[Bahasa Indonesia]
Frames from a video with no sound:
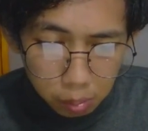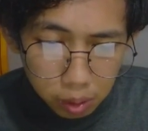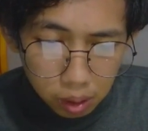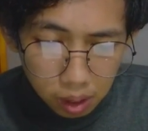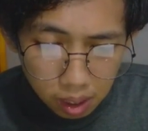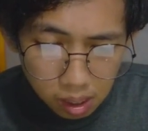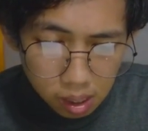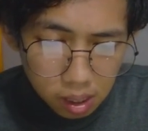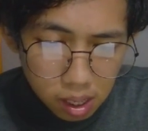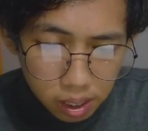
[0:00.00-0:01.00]

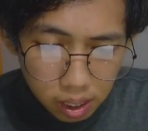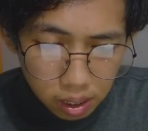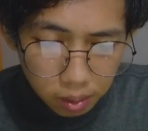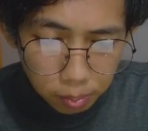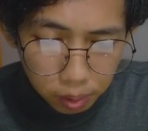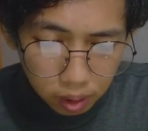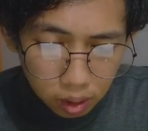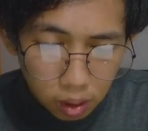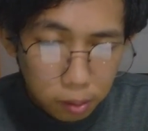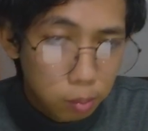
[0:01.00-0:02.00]
Bilang nggak ada harapan
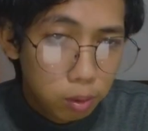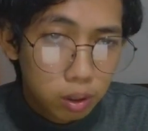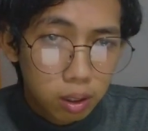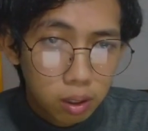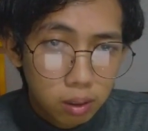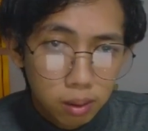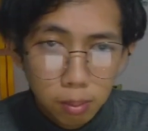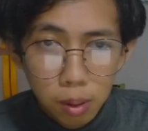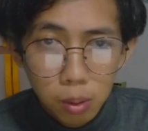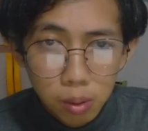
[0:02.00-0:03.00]
kalau misalkan si
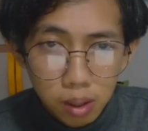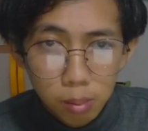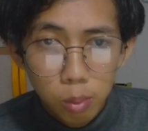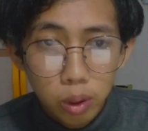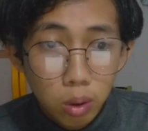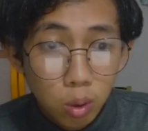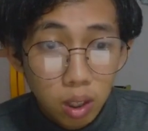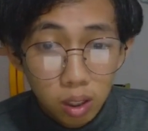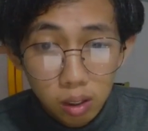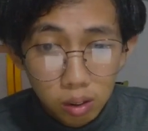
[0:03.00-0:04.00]
Bon udah nemuin
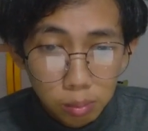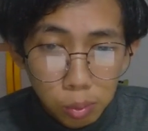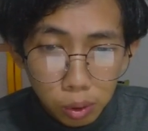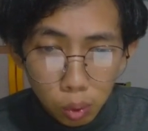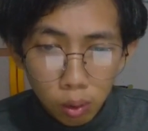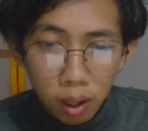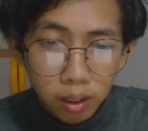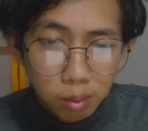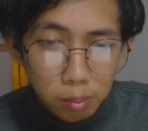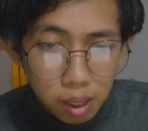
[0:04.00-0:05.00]
ruangan tersebut,
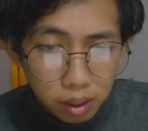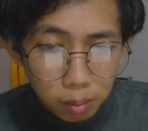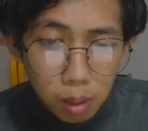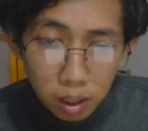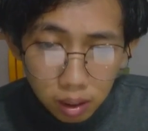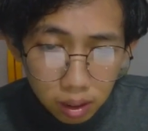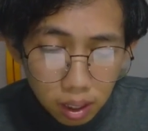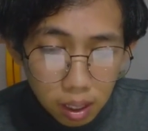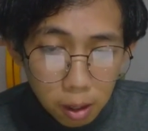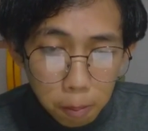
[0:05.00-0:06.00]
ruangan yang banyak banget
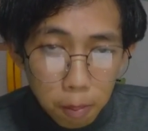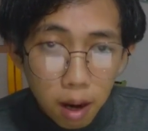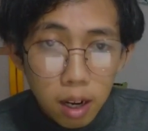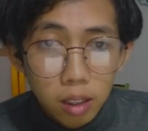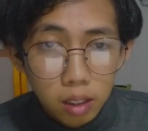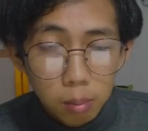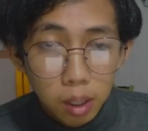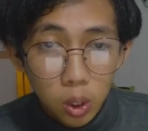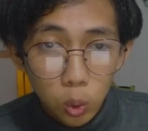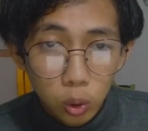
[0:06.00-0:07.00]
badan dari
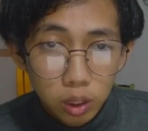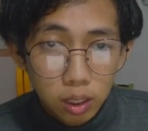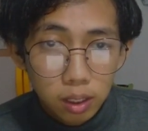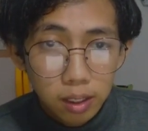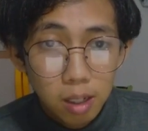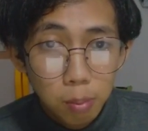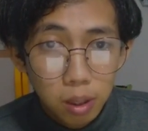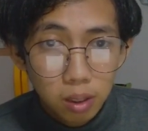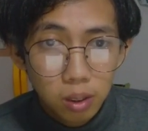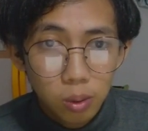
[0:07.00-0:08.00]
manekin ya.
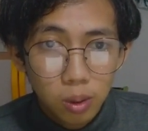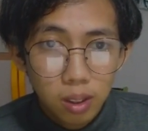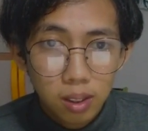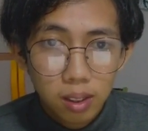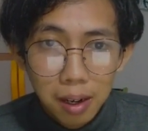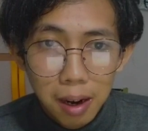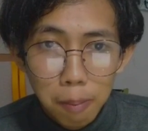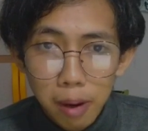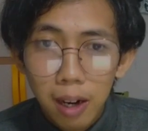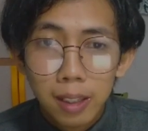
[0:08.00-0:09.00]
Kenapa gitu kan?
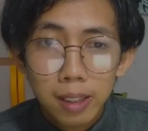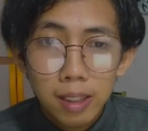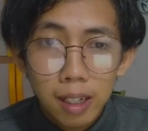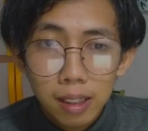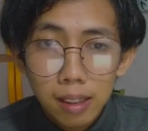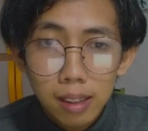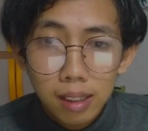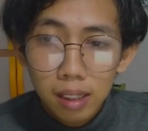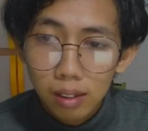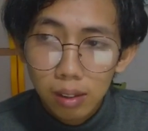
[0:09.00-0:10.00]
Apa yang akan terjadi
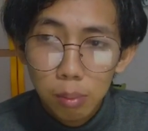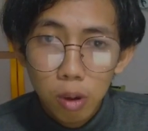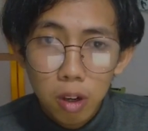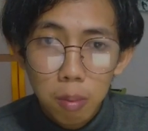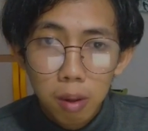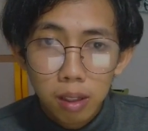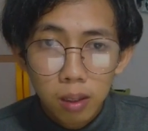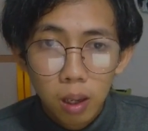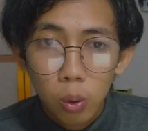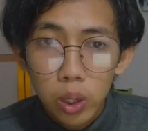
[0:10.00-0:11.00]
jika si Bon
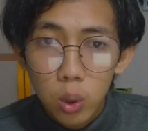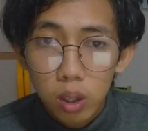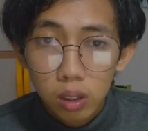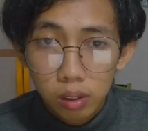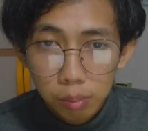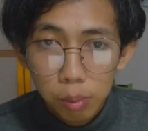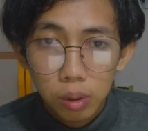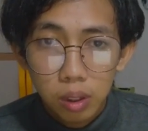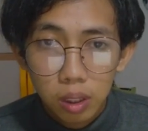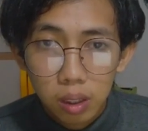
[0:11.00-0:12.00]
mengetahui ruangan
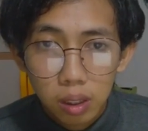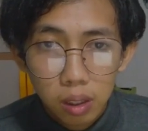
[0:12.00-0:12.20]
tersebut ya?